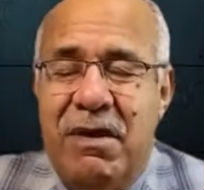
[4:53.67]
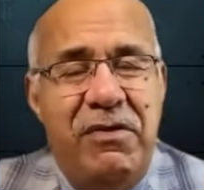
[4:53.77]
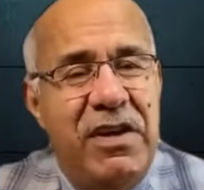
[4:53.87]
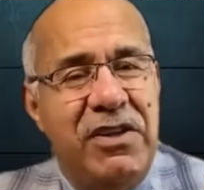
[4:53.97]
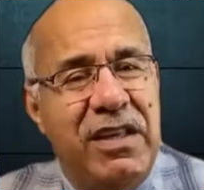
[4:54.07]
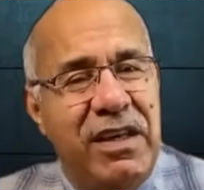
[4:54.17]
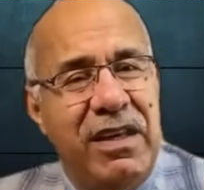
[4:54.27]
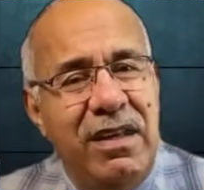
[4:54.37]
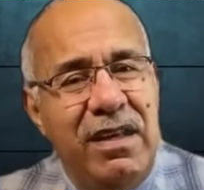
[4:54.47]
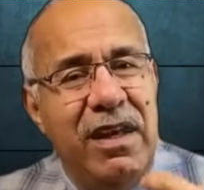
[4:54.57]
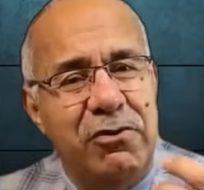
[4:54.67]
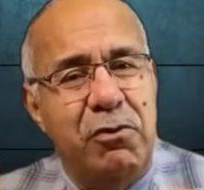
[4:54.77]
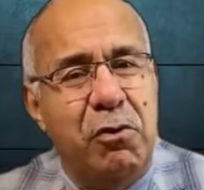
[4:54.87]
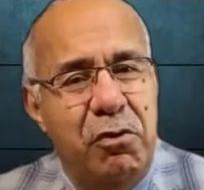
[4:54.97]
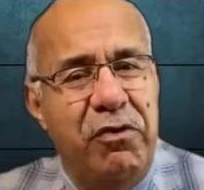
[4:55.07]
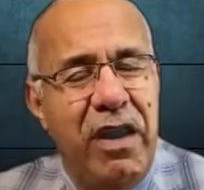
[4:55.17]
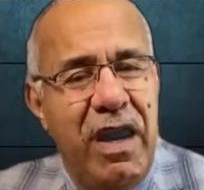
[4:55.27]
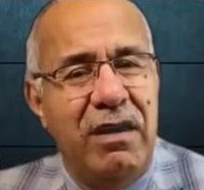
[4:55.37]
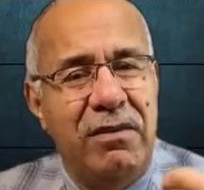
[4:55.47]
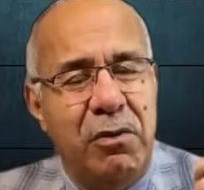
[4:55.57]
ما فيها شيء هذيك اللي خصو يكون
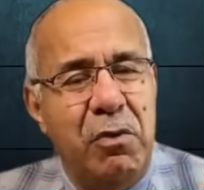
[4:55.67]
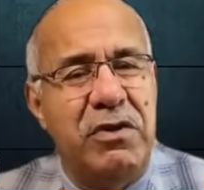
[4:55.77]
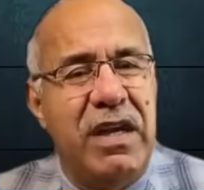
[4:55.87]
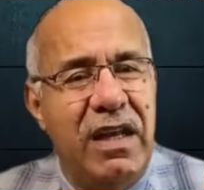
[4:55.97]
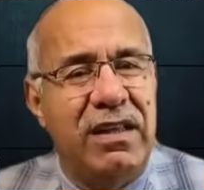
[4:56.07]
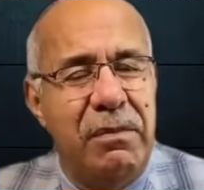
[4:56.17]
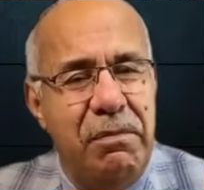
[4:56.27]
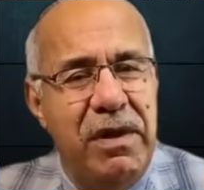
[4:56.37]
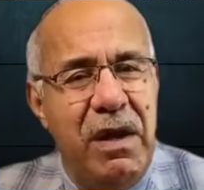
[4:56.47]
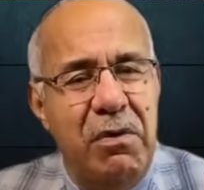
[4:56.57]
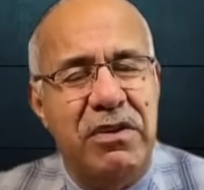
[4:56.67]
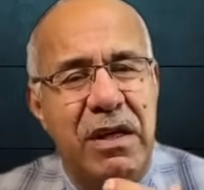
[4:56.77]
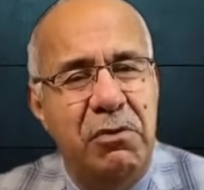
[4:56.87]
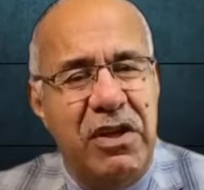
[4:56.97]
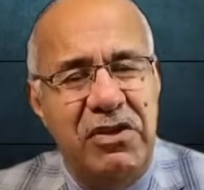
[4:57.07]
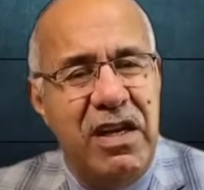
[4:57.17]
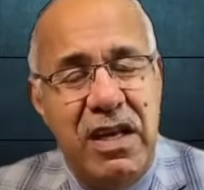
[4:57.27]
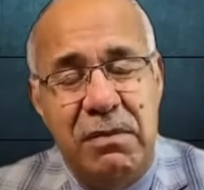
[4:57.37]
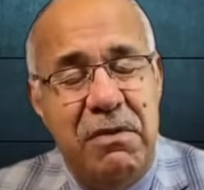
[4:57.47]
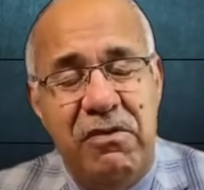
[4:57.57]
فيها ديك الوسائل الطبيه وسائل
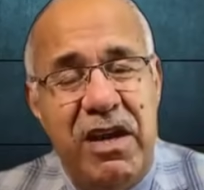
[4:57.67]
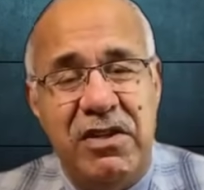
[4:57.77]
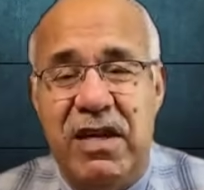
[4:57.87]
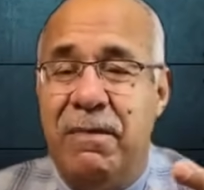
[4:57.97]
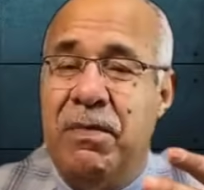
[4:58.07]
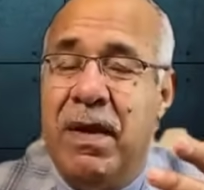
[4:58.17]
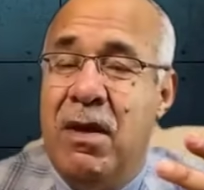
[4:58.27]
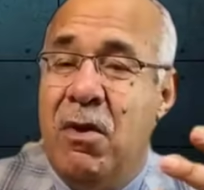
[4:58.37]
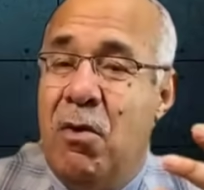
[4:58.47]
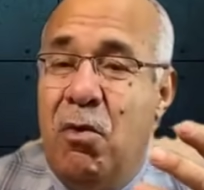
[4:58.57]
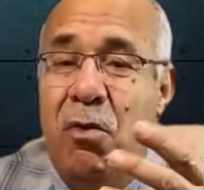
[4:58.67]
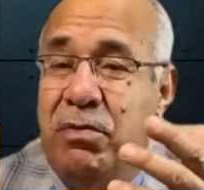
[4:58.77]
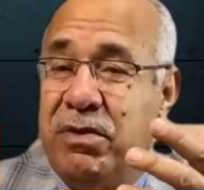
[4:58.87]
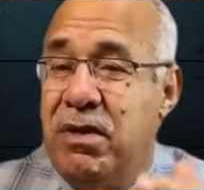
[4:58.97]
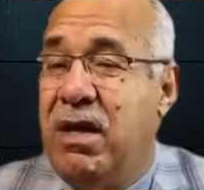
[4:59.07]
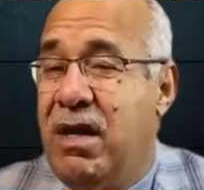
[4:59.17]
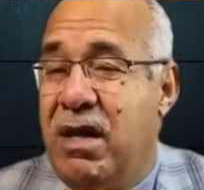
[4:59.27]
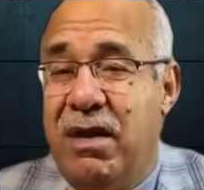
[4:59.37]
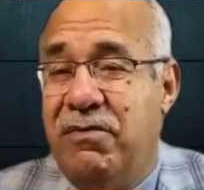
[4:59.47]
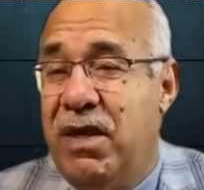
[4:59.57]
المستعجلات ما فيها شيء
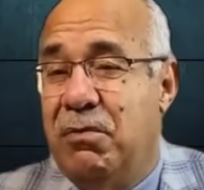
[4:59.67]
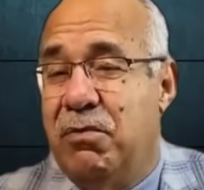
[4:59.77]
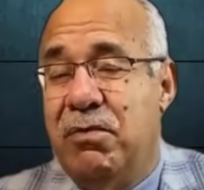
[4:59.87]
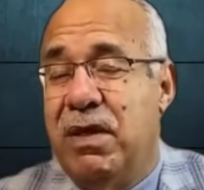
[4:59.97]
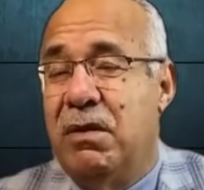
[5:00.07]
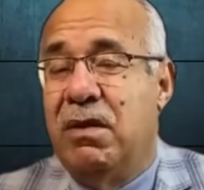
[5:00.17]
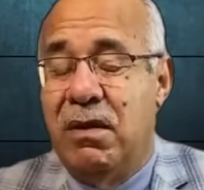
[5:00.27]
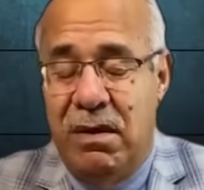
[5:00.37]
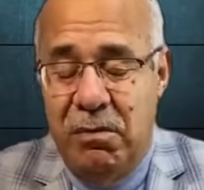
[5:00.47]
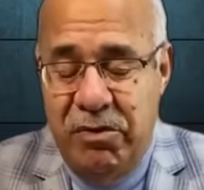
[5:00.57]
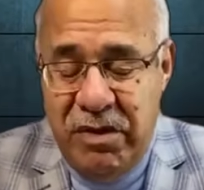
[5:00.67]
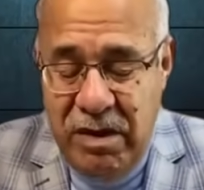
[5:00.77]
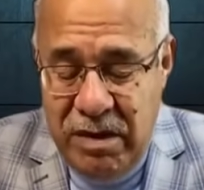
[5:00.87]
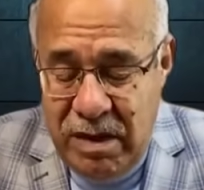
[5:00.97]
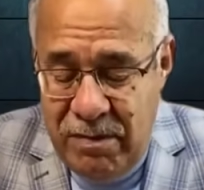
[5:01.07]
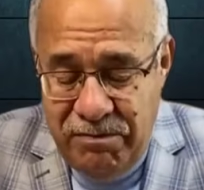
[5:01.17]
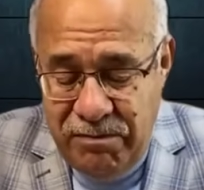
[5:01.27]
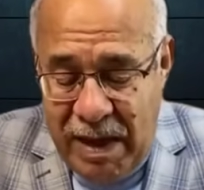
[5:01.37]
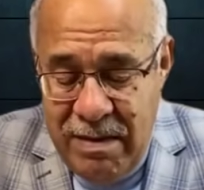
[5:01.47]
وبزاف ديال ديال ديال